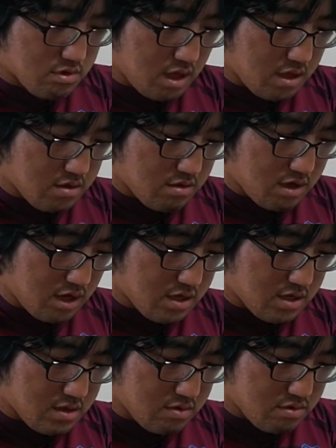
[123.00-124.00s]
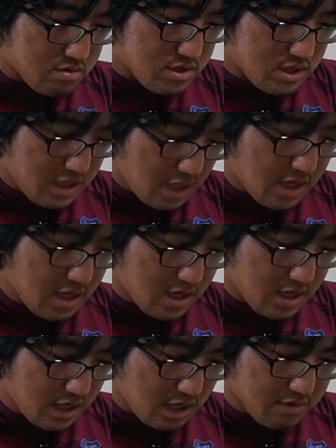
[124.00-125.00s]
う天皇杯本にね
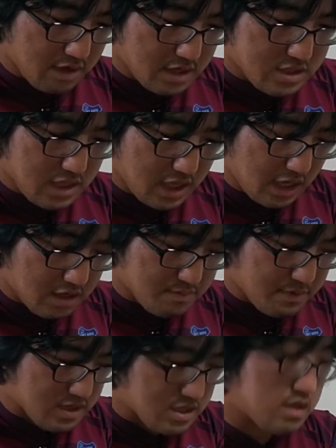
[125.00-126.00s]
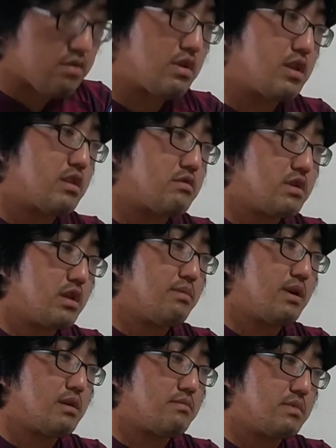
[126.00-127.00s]
あのガチで100%でいってくれれ
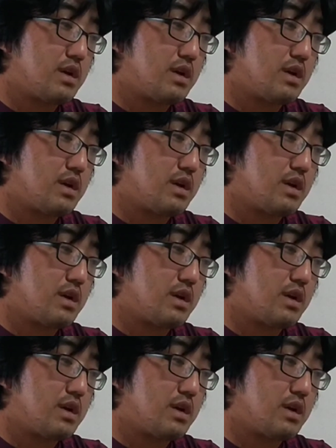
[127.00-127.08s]
ば、